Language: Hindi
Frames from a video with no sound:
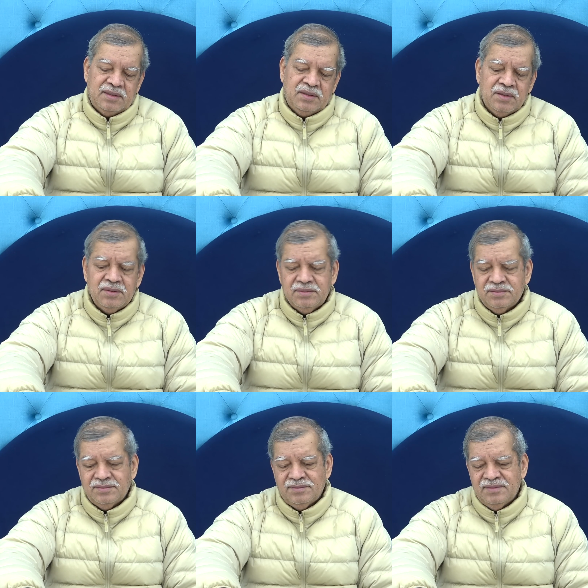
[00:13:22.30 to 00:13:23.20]

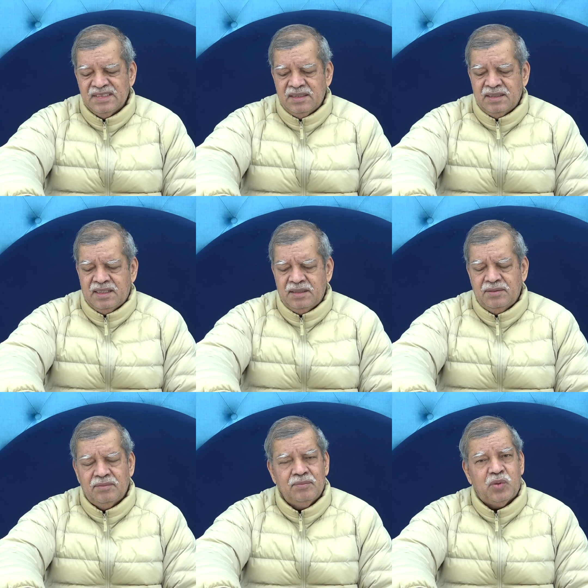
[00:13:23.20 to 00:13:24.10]
तो
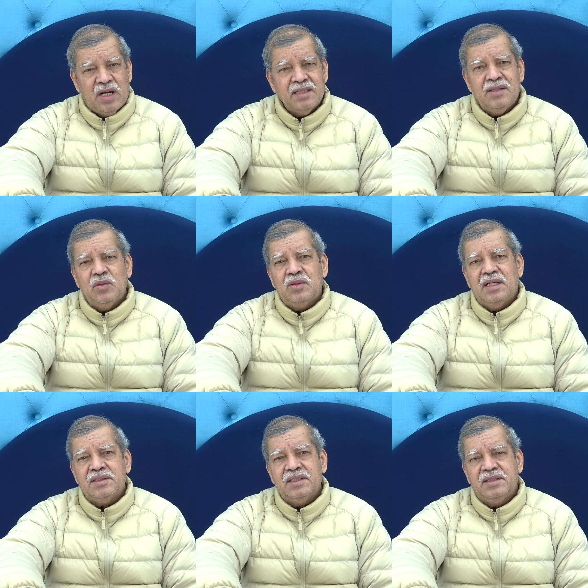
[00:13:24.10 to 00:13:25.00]
पुराने लोग
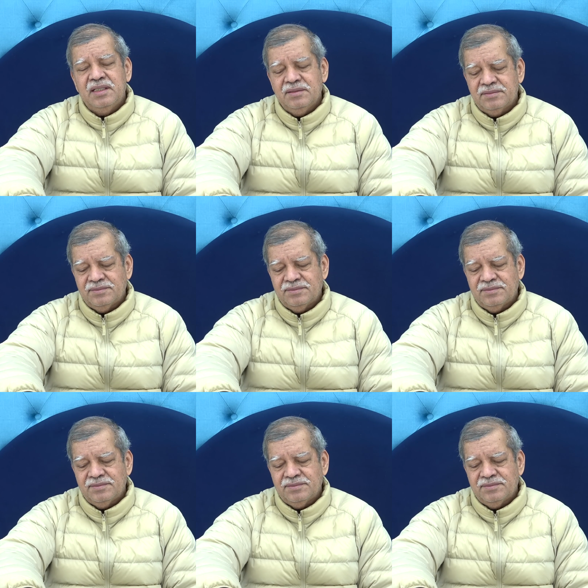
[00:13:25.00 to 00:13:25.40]
कहते थे